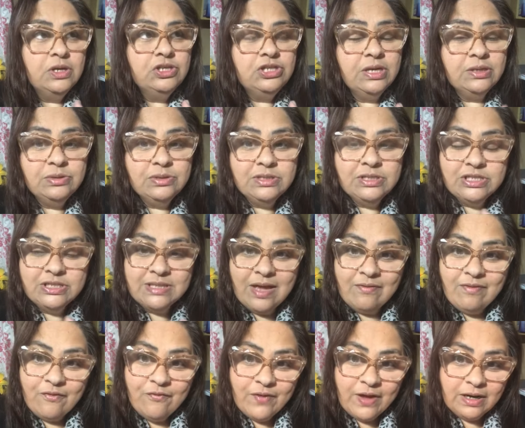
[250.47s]
Jesus
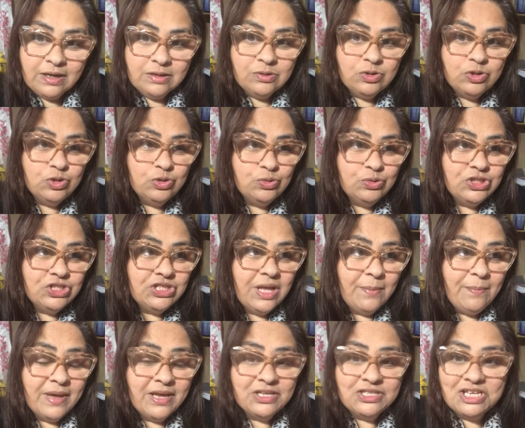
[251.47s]
estava falando
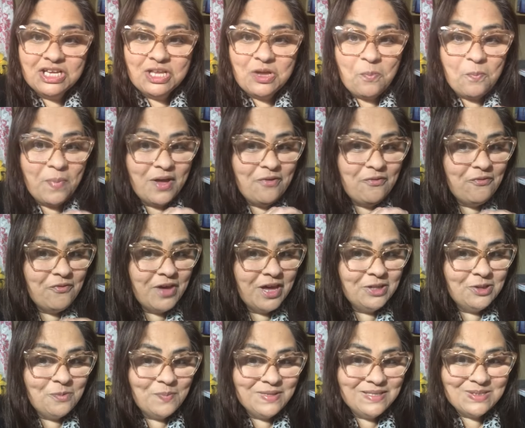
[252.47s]
justamente, ele é um
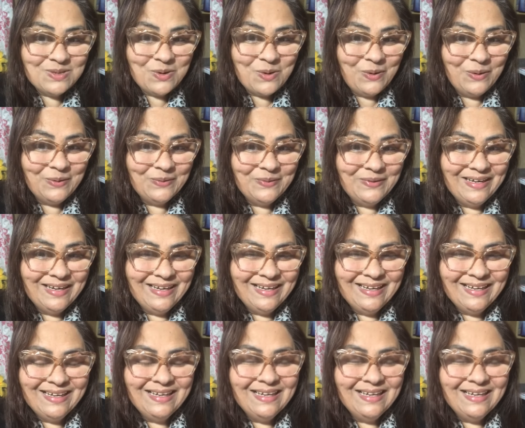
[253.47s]
perfeito psicólogo, né?